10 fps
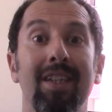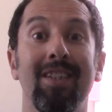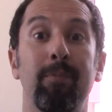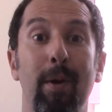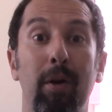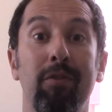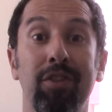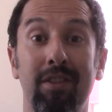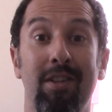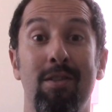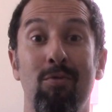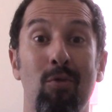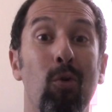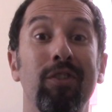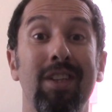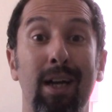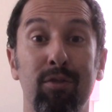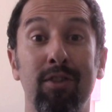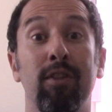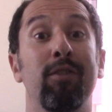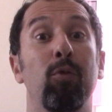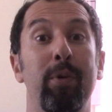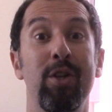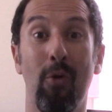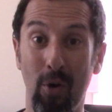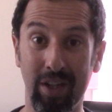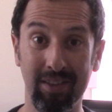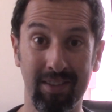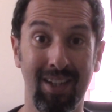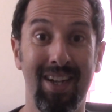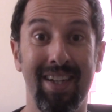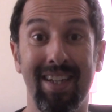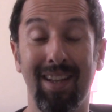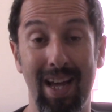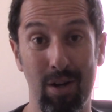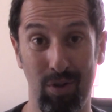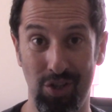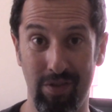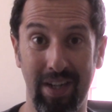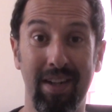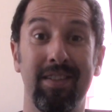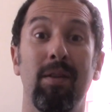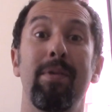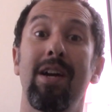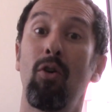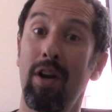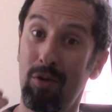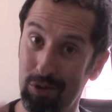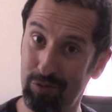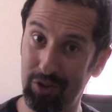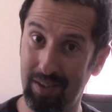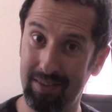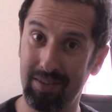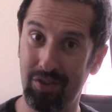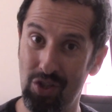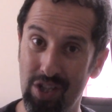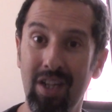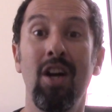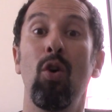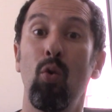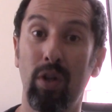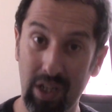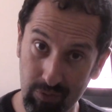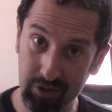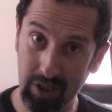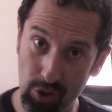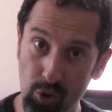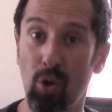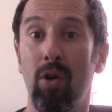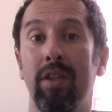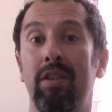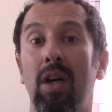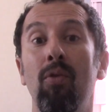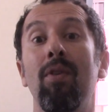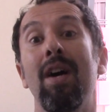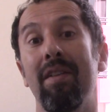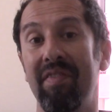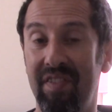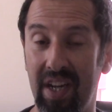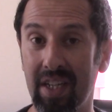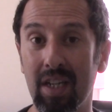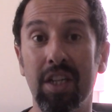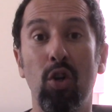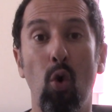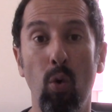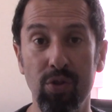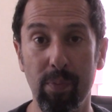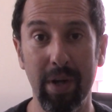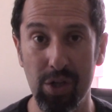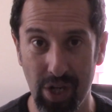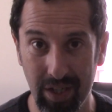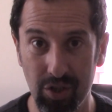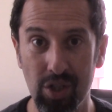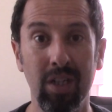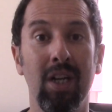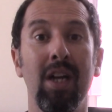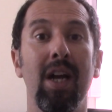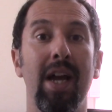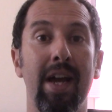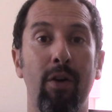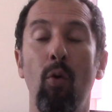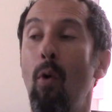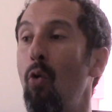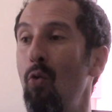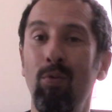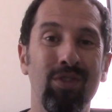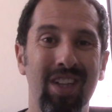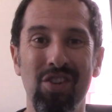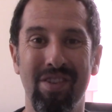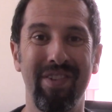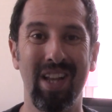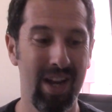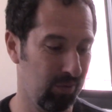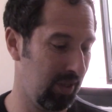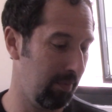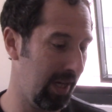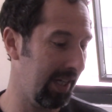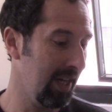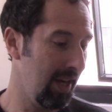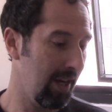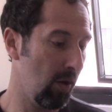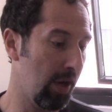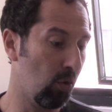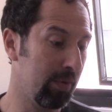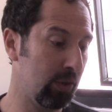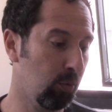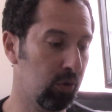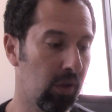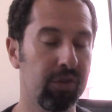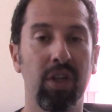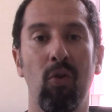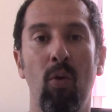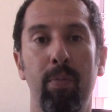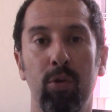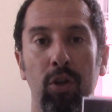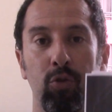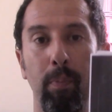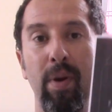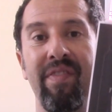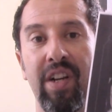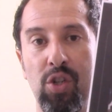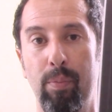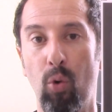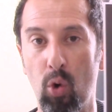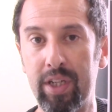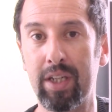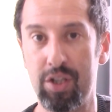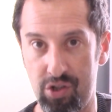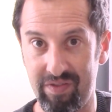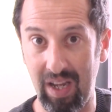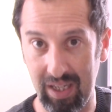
Espero que vocês tenham gostado das nossas opiniões e claro, a gente vai querer saber agora quando você assistir o que você achou. Então, venha e conte pra gente. É, como alguns aí já falaram também, eu recomendo muito que você compre o nosso Perfect Book, que a gente vai